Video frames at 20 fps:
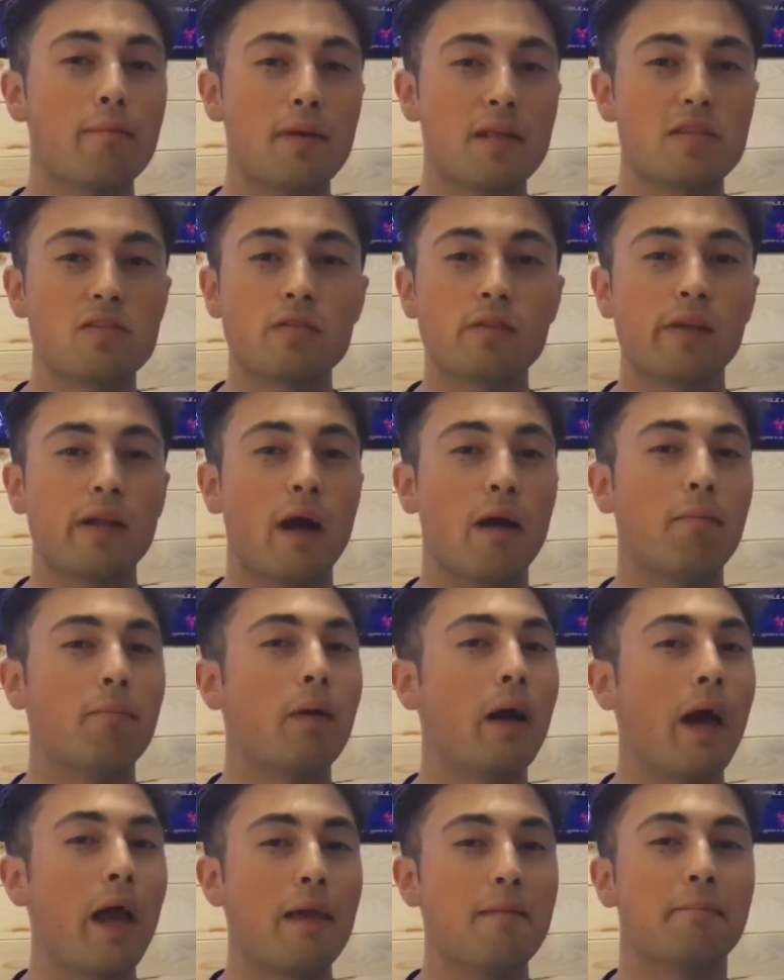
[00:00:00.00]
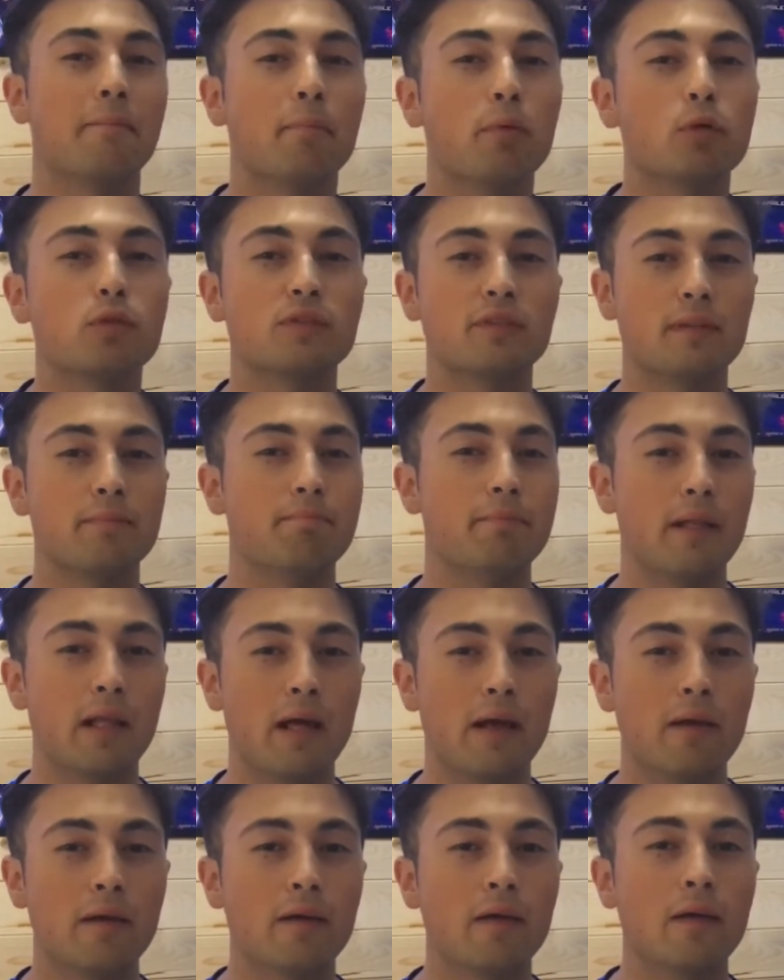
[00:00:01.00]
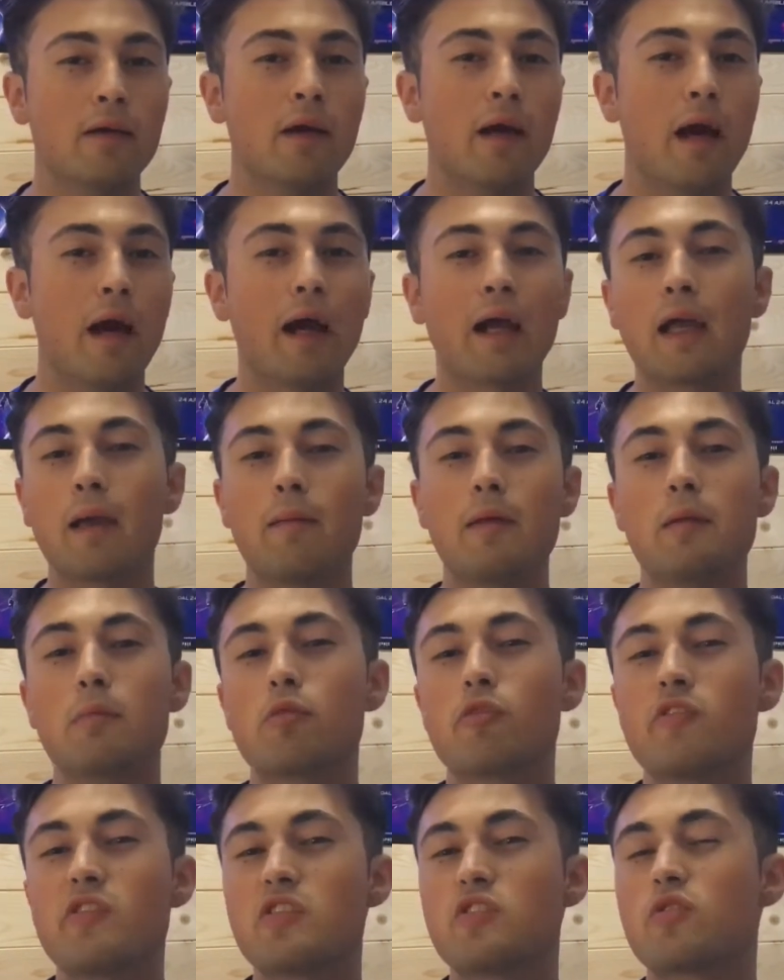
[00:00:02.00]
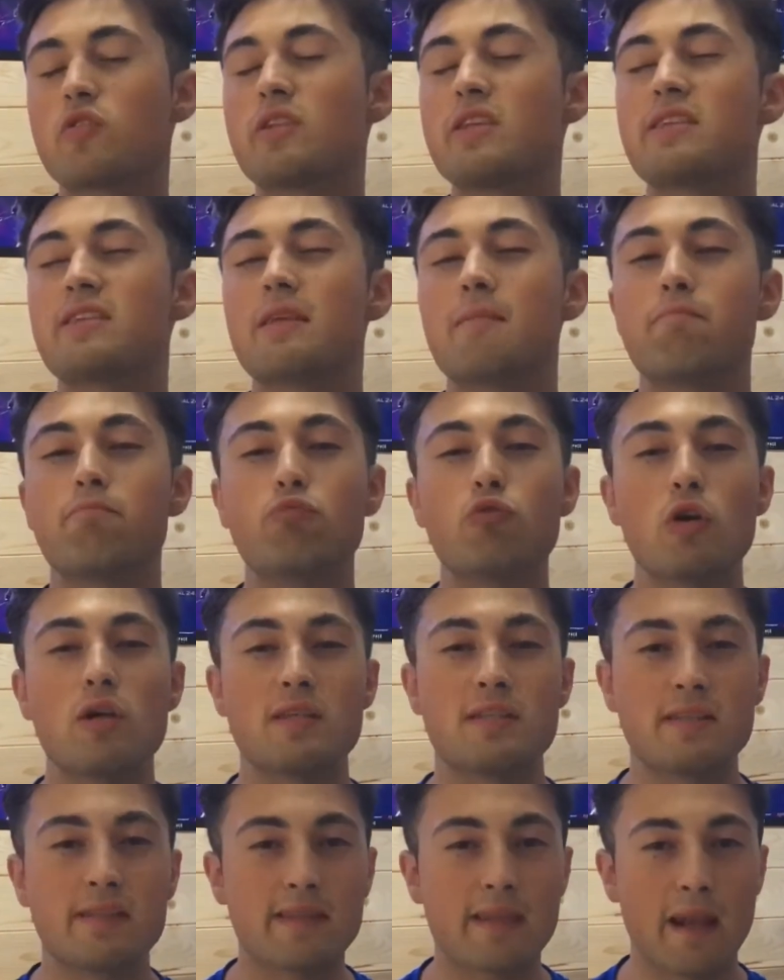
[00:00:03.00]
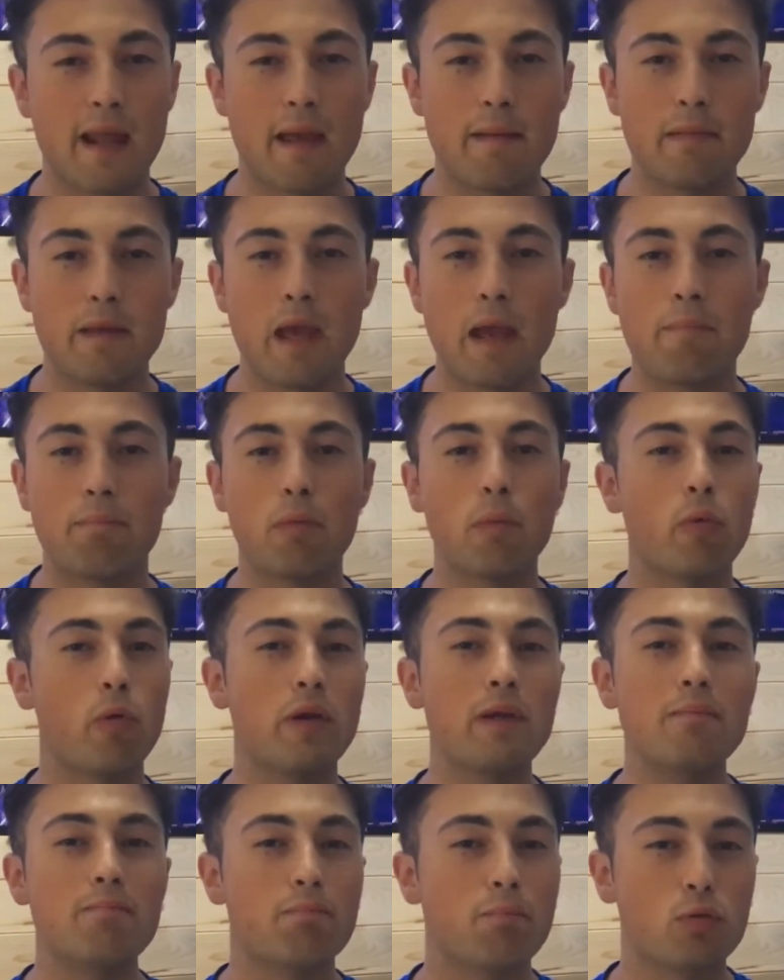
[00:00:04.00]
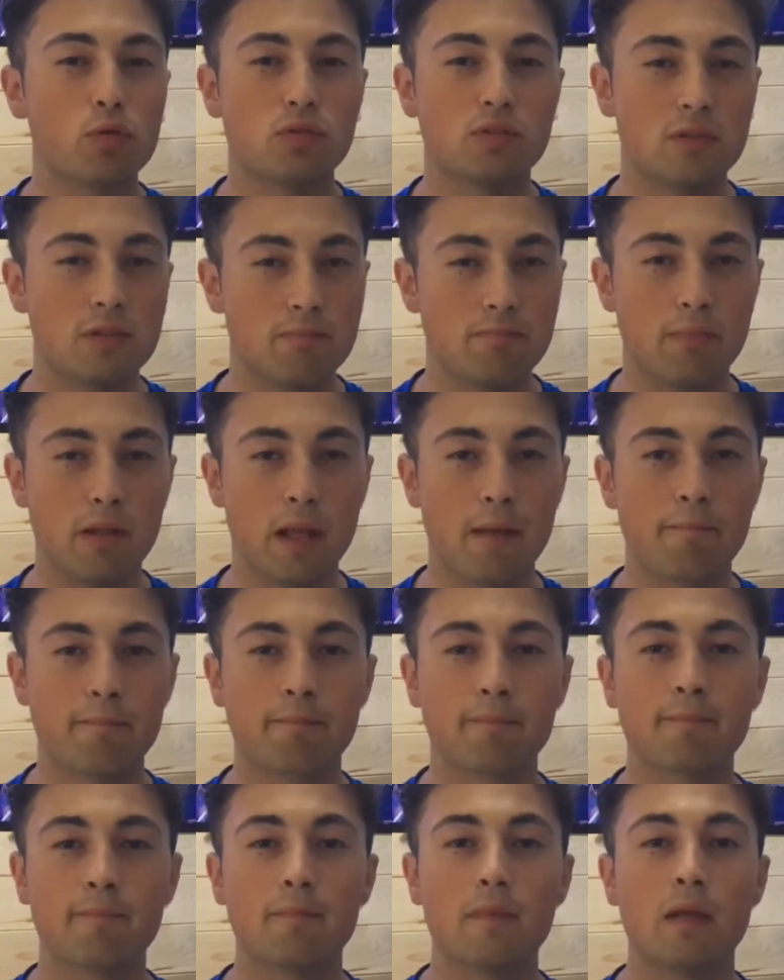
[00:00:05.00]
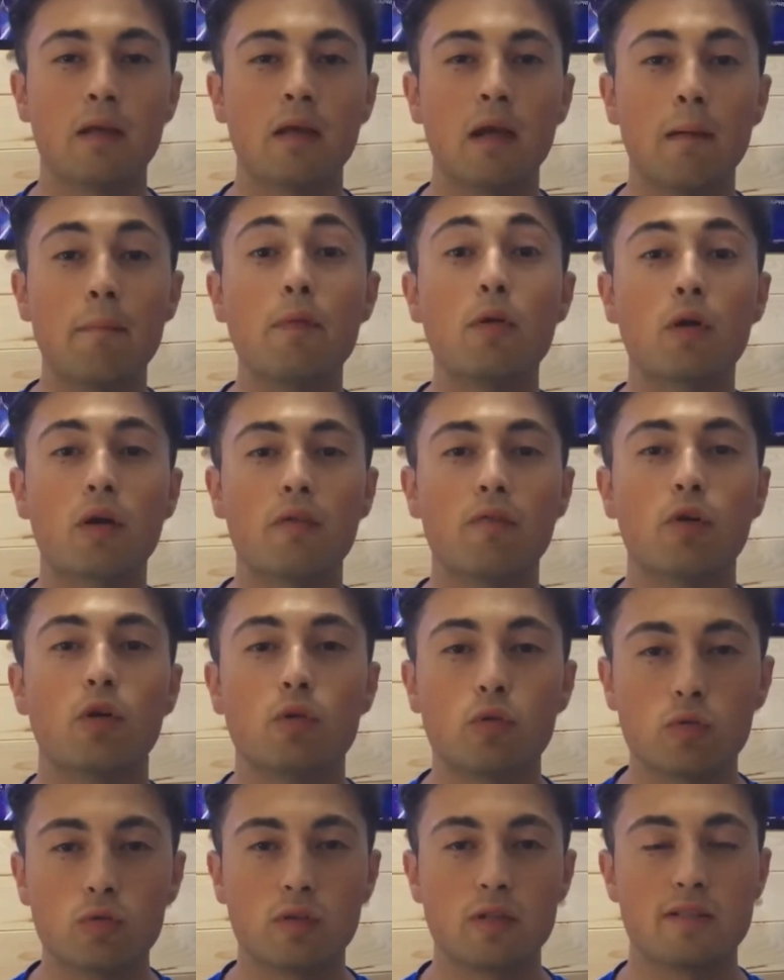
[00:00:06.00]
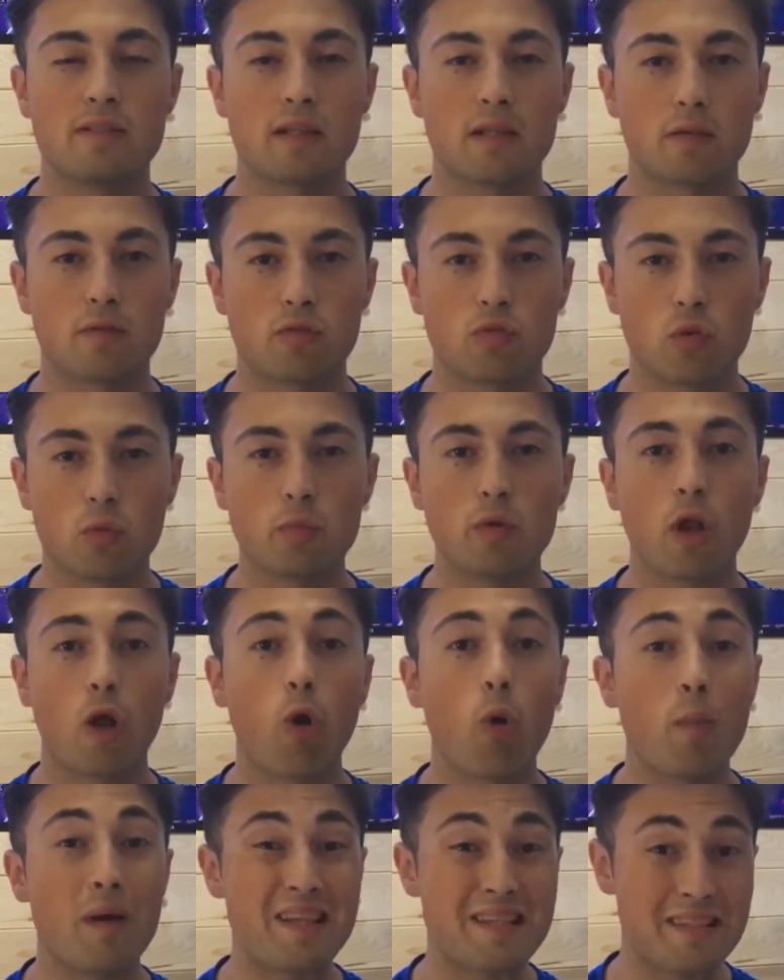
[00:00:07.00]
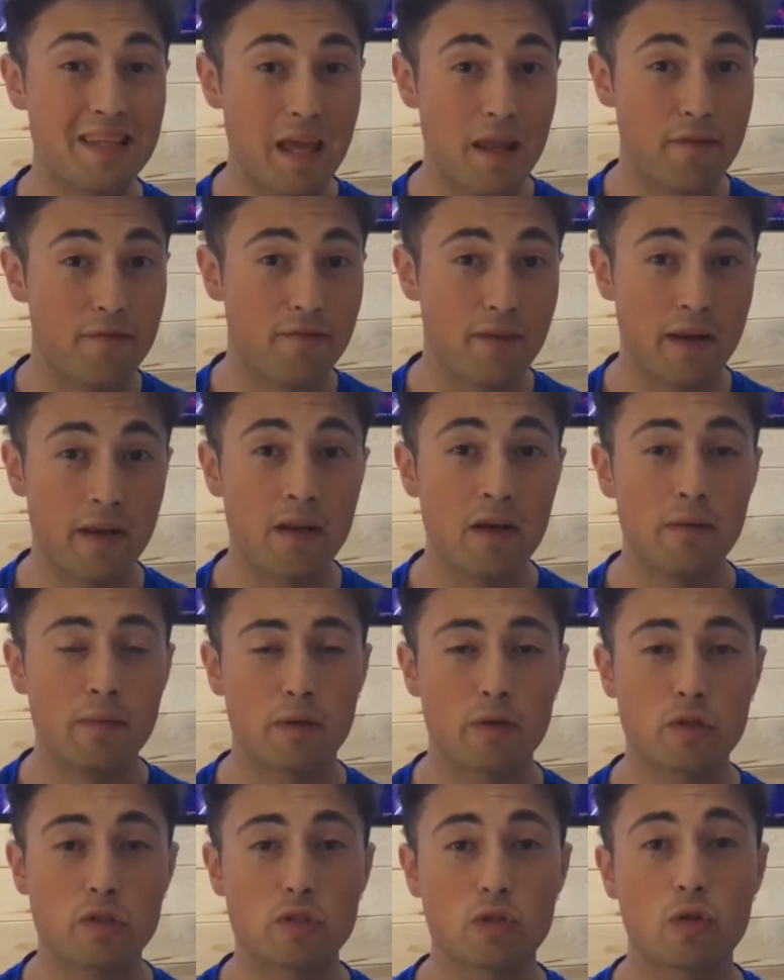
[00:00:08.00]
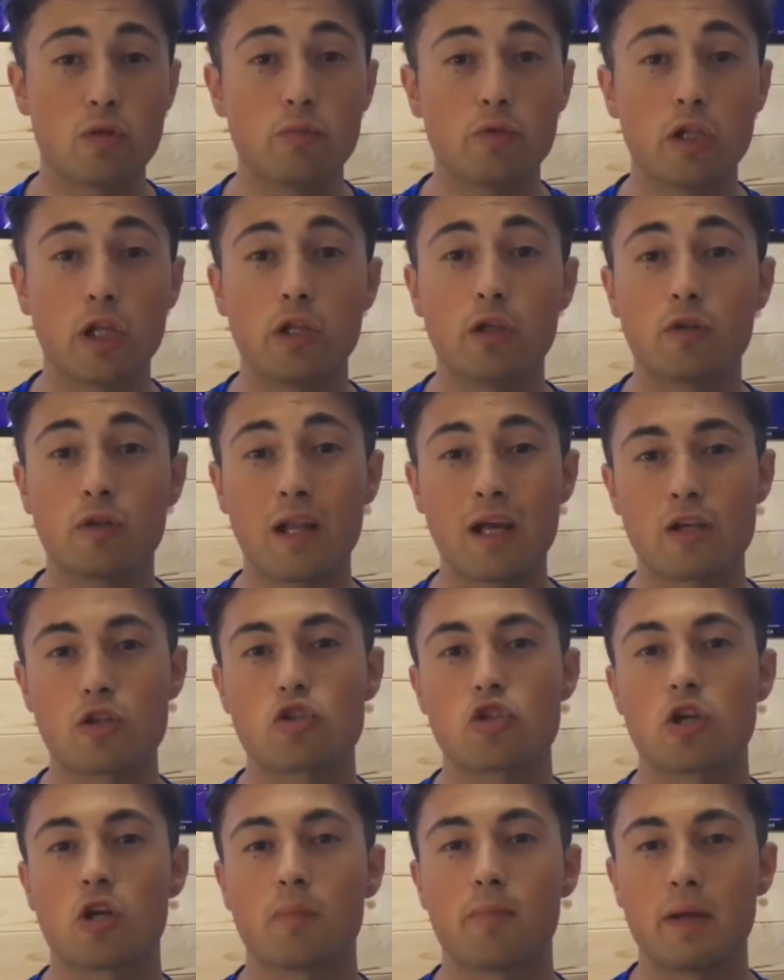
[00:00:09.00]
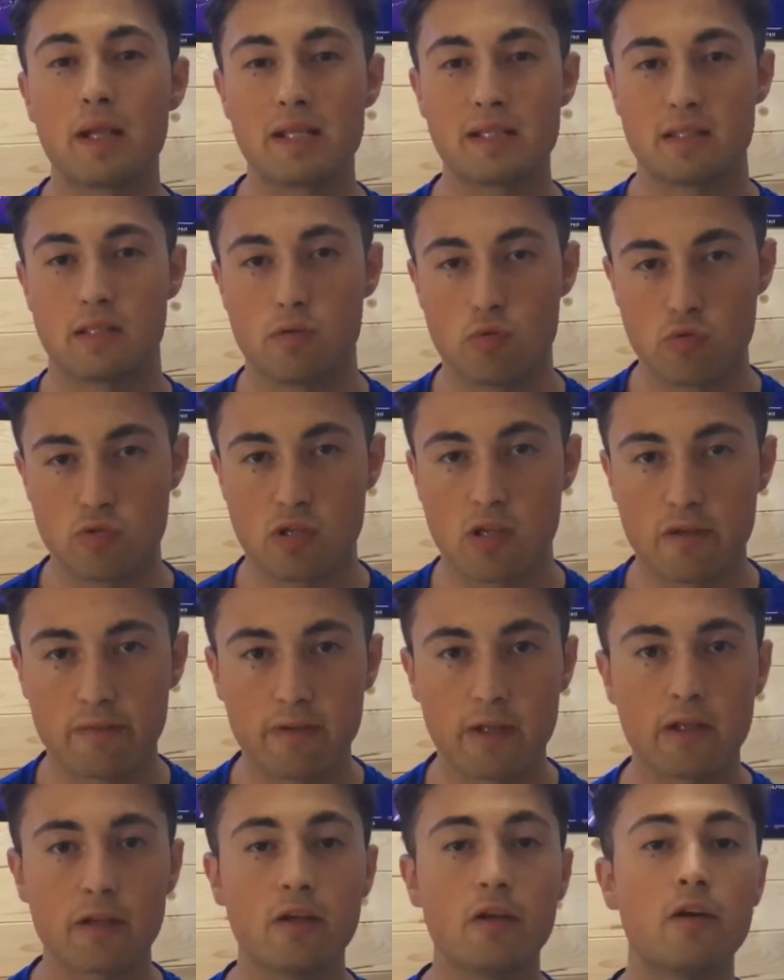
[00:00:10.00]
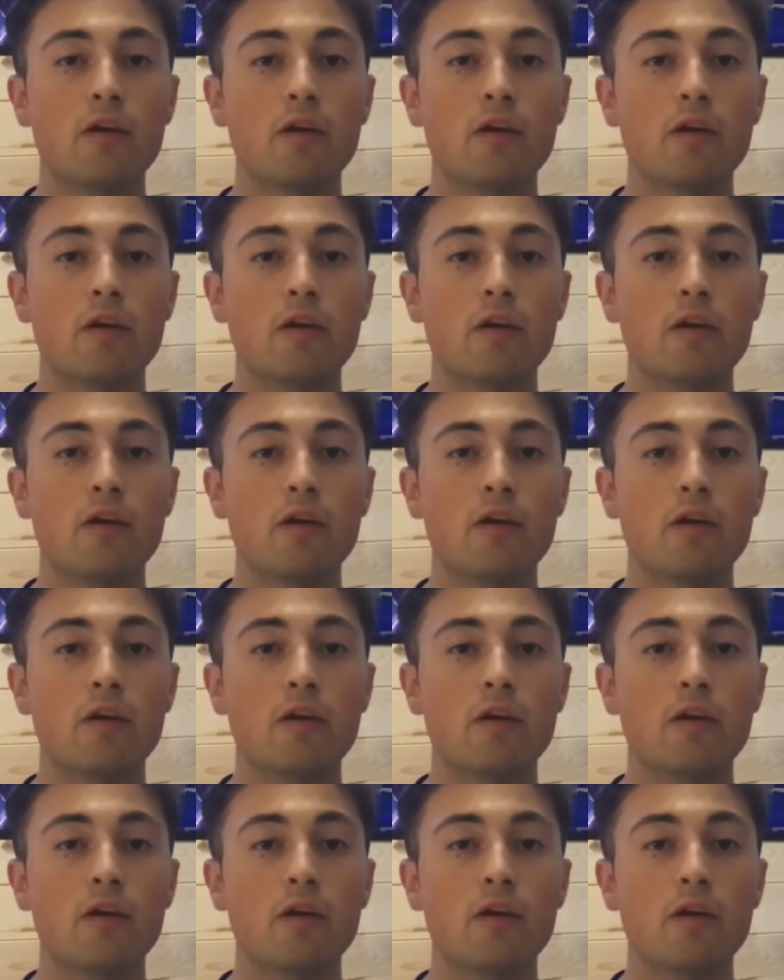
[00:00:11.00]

e mezzo di RAM è impossibile anche per i professionisti più estremi è proprio impossibile a meno che voi non utilizzate questo computer come server ma questo computer non nasce per essere un server